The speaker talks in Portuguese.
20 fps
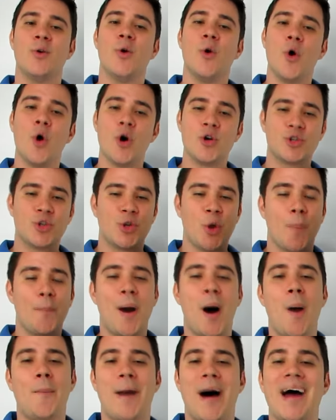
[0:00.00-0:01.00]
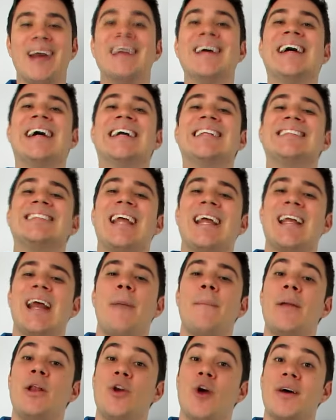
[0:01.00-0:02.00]
o uso do palmar
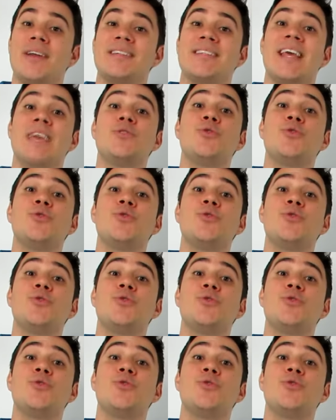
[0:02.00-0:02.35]
trará melhores